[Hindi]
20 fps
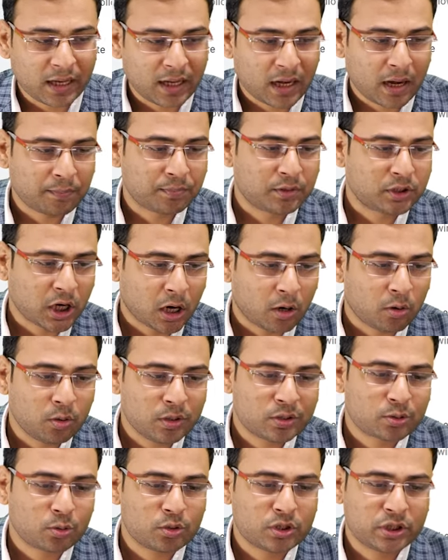कि अगर आप
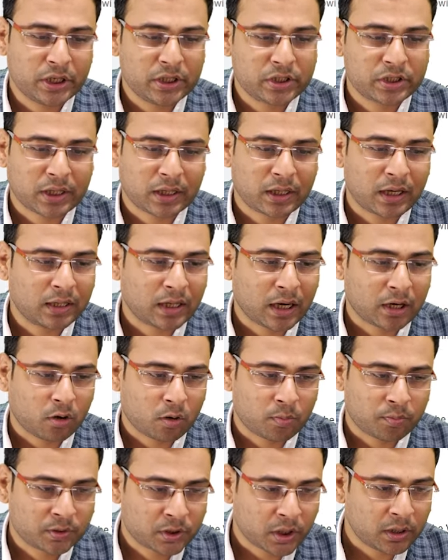चाहो इसको चेंज करना दैट
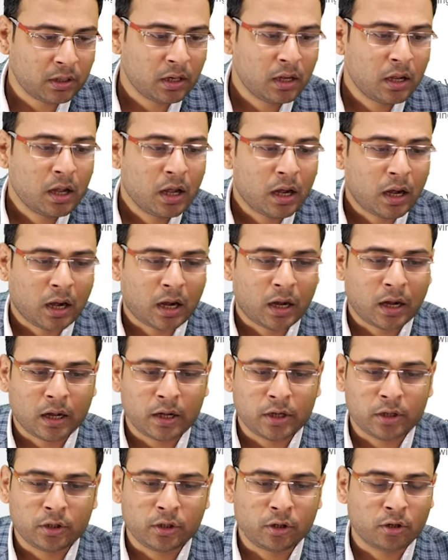ऑप्शन
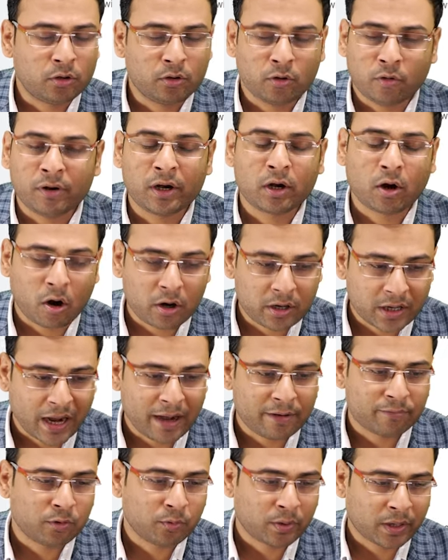यू विल नॉट
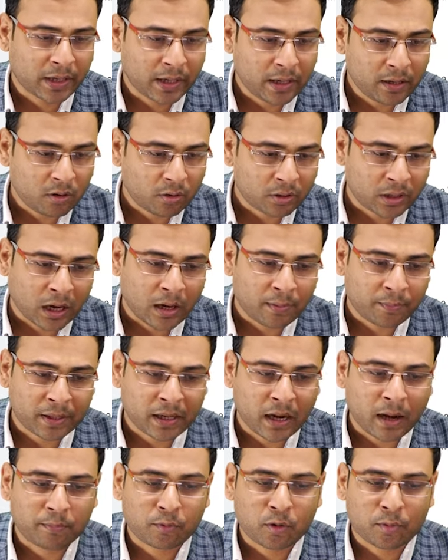हैव ओवर हेयर और यहाँ पर
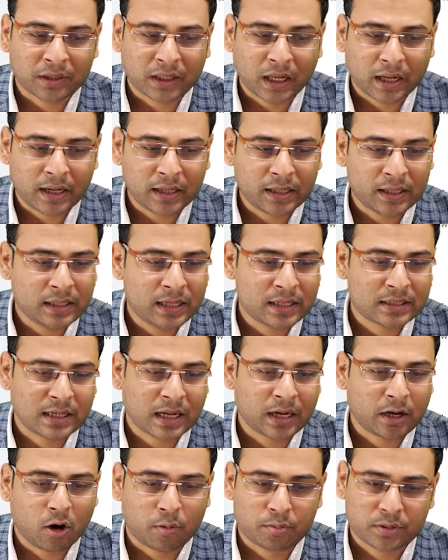ये यह आपको बता रहा है कि ये
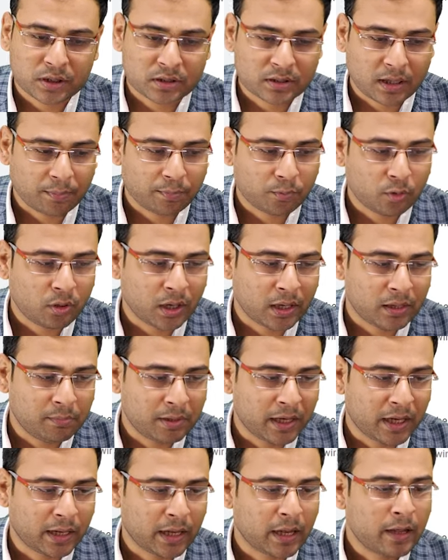सारे ऑप्शंस आपको नहीं
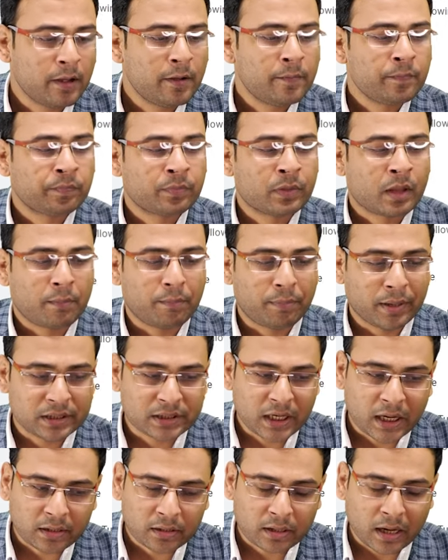मिलेंगे
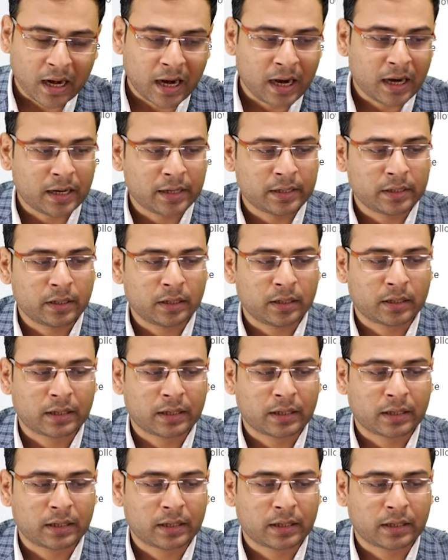बजट एंड